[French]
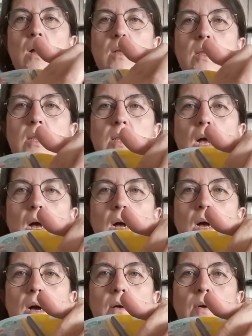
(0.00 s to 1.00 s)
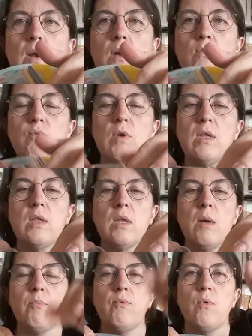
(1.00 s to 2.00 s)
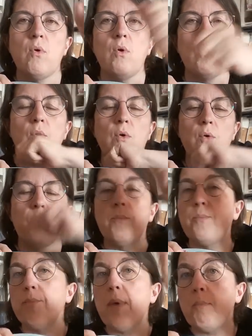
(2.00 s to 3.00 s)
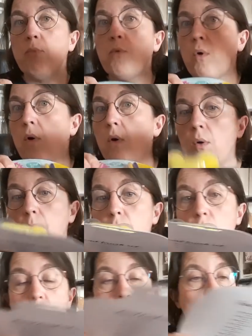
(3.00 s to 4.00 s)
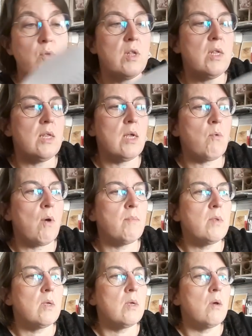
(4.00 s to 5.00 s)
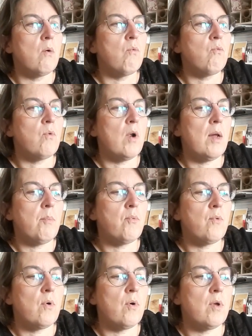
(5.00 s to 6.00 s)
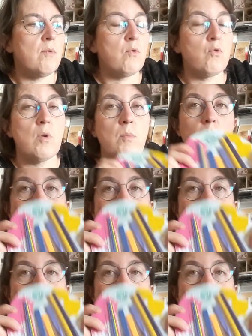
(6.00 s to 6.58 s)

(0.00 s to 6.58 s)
ça. Voilà, je voulais ça pour... Bah, pour, euh, pour les utiliser quoi. Voilà pour euh, éventuellement